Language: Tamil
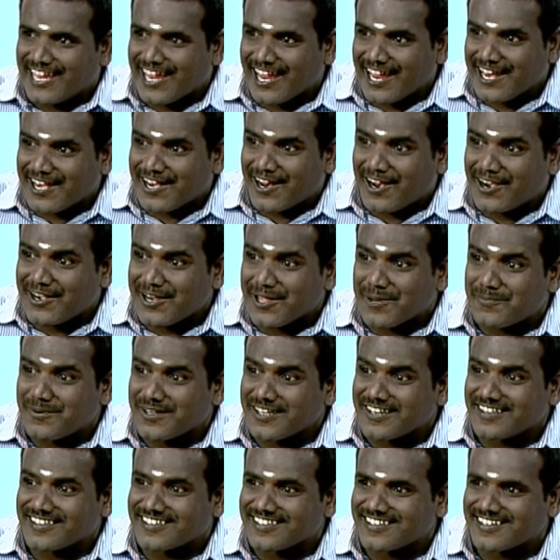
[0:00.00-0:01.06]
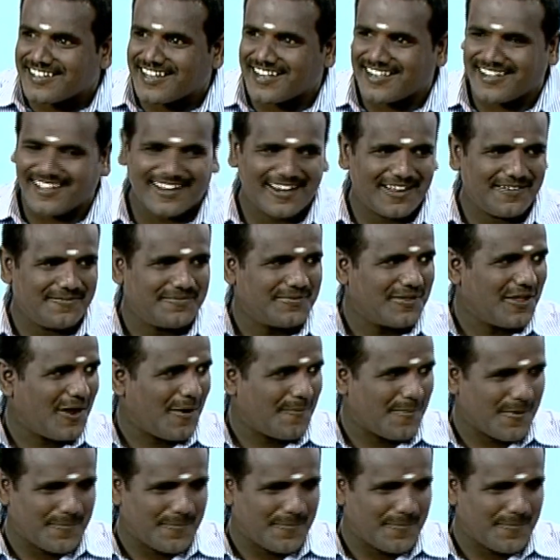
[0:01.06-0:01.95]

என் நாடு எப்படி இருந்ததுன்னு கேட்டாராம் அப்போ